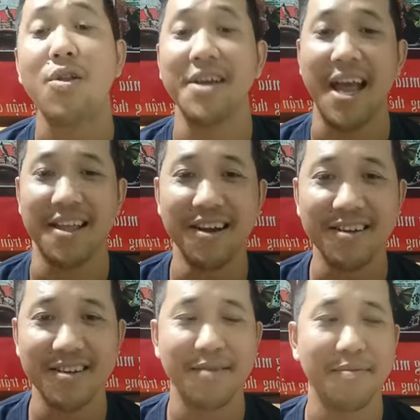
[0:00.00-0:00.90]
thời gian nhất
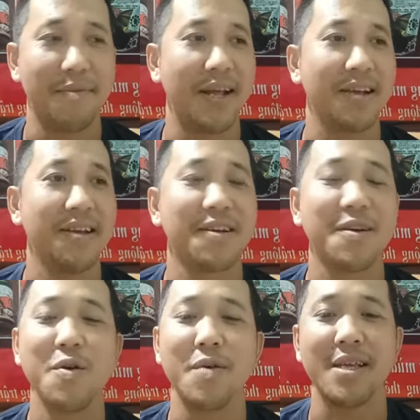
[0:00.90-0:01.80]
mà để nghiên
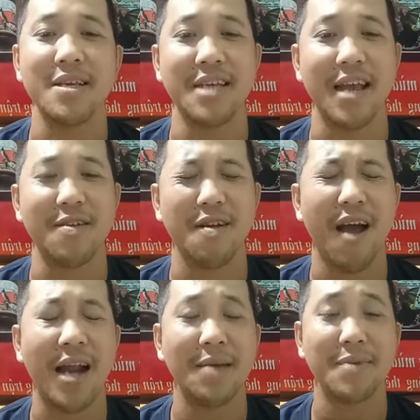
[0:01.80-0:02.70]
cứu để chia sẻ cho
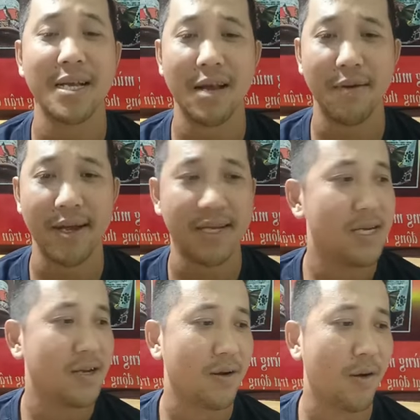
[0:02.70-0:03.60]
anh em sát sao vậy.
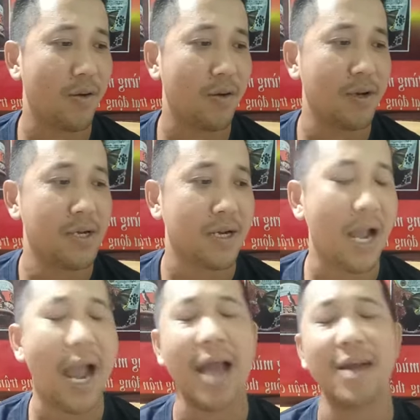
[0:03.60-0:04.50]
Còn
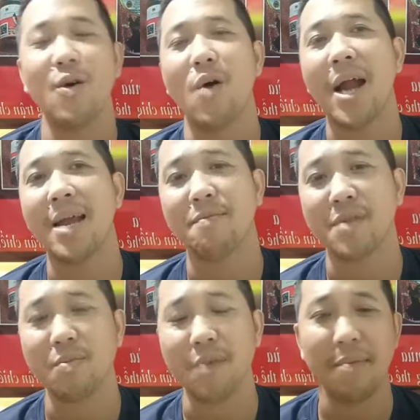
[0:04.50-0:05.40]
cái idol anh em
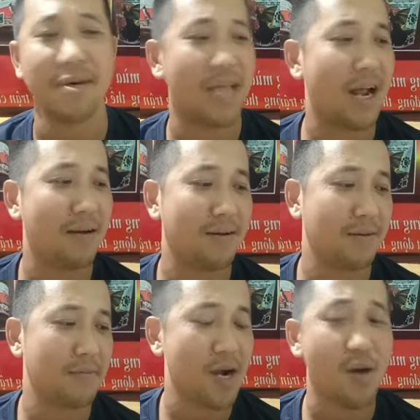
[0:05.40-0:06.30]
thông cảm, người ta
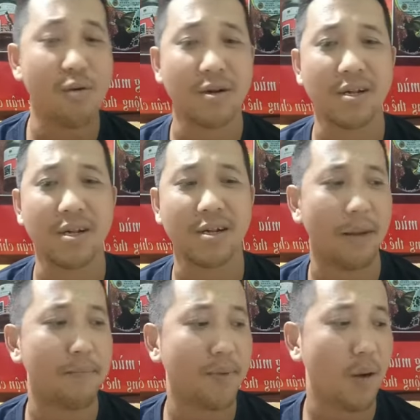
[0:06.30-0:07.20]
bận khúc
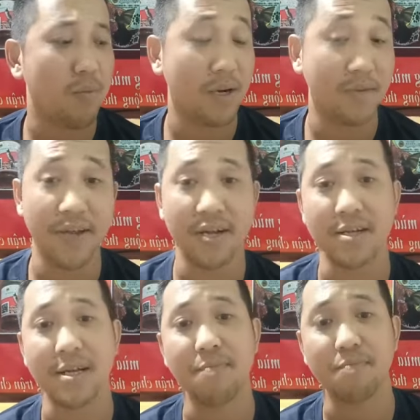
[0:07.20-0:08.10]
trăm công nghìn việc, người
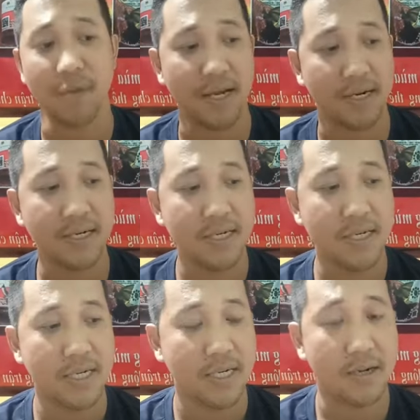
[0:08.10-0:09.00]
ta kiếm tiền nữa
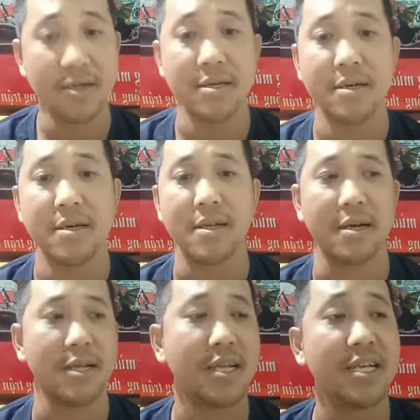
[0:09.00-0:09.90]
đó,
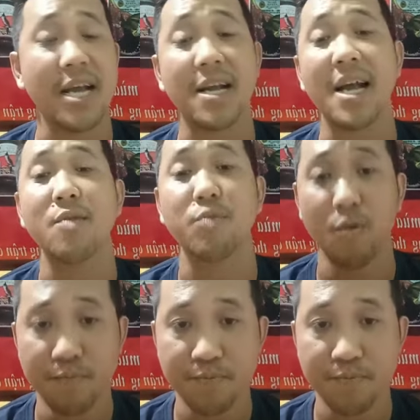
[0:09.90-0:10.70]
người ta chia sẻ cái chung chung